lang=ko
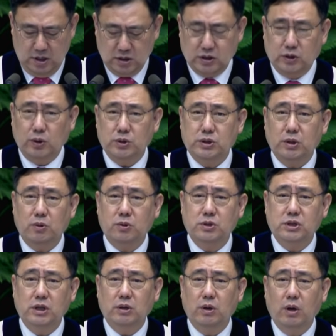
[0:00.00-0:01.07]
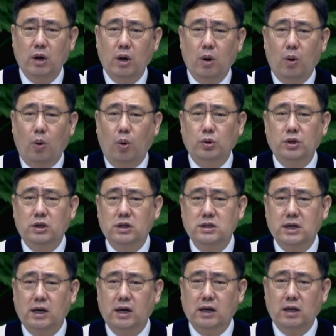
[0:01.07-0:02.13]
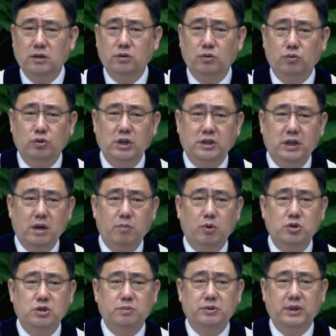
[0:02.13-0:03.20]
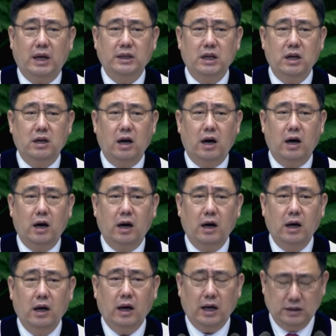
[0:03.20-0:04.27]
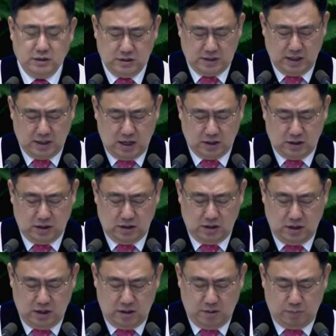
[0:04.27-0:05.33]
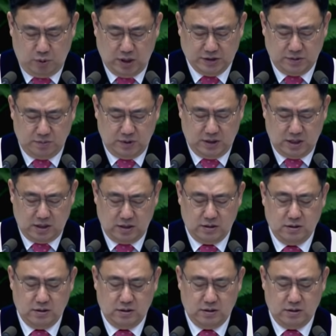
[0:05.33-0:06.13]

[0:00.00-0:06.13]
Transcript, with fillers: 그것이 혹시 오늘을 살아가는 우리들의 모습은 아닐까 하는 생각을 해 보았습니다.